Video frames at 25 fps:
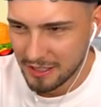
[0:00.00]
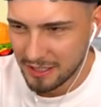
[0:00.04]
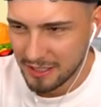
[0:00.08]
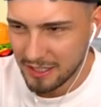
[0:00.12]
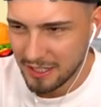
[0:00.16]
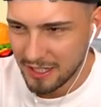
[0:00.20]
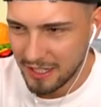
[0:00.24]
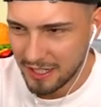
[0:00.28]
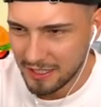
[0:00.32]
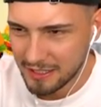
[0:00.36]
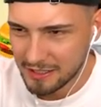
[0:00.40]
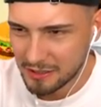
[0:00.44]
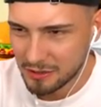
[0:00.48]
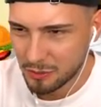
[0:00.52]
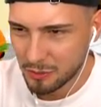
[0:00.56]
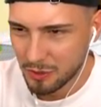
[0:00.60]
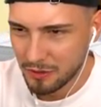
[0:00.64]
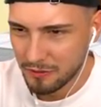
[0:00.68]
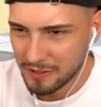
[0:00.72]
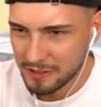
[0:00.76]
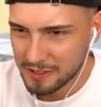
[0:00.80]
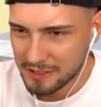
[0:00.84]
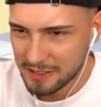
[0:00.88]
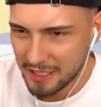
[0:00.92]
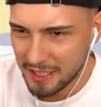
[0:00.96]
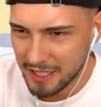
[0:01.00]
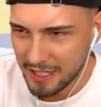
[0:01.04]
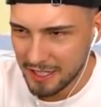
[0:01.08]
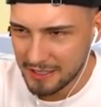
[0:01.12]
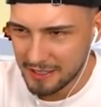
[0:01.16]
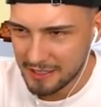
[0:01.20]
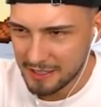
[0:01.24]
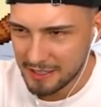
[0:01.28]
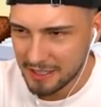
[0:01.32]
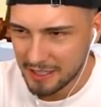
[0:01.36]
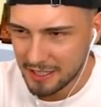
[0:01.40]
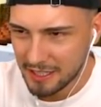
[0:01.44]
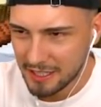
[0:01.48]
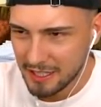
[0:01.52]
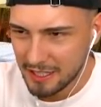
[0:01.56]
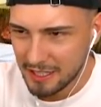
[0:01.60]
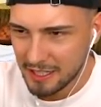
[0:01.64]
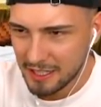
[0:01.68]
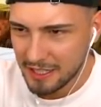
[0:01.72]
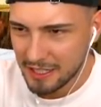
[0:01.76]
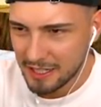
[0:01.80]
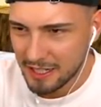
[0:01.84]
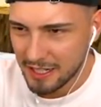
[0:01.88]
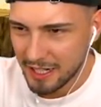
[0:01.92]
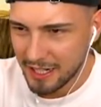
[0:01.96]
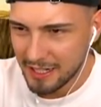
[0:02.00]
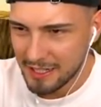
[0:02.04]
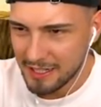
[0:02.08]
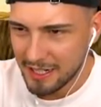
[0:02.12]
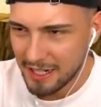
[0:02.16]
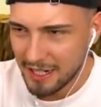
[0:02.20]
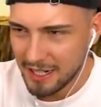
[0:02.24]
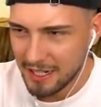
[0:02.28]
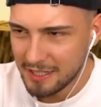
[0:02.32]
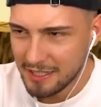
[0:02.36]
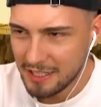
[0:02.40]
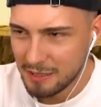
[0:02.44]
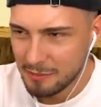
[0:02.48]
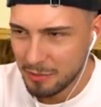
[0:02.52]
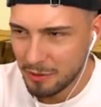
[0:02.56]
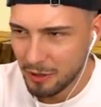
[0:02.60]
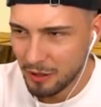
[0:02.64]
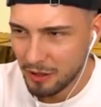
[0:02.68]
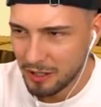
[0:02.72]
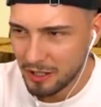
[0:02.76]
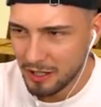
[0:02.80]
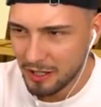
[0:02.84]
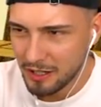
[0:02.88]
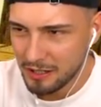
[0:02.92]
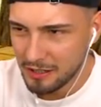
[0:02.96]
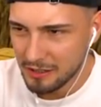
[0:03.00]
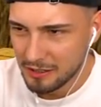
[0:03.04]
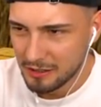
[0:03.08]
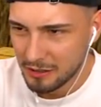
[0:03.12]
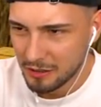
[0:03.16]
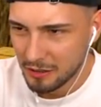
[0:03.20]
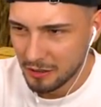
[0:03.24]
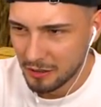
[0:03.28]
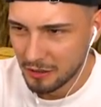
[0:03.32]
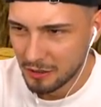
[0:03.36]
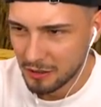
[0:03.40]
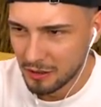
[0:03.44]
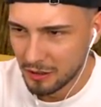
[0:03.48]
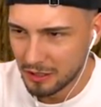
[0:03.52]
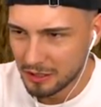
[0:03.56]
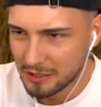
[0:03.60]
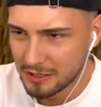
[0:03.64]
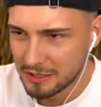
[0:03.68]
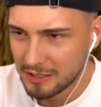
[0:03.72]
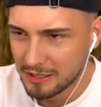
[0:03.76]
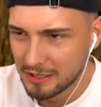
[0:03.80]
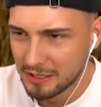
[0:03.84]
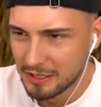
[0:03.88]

Also, River Skelett. Ran da an die Burger. Oh Gott.